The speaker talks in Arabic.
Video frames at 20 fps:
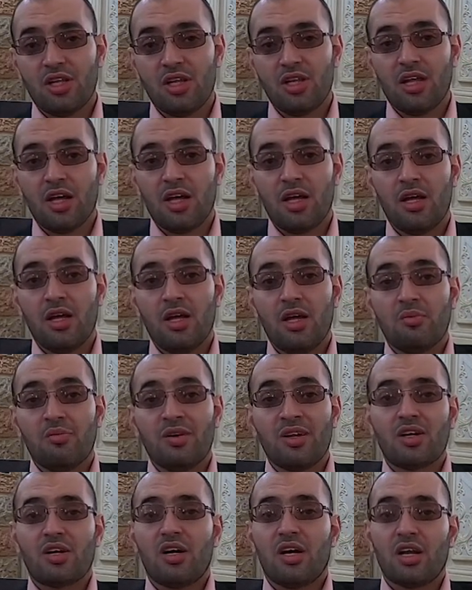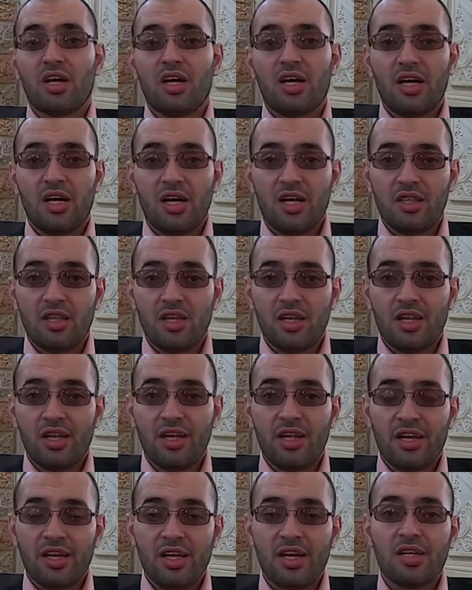الله من قرأ هذه
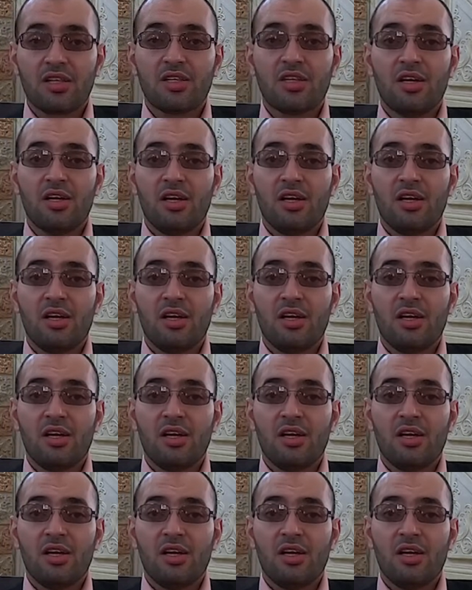الآيات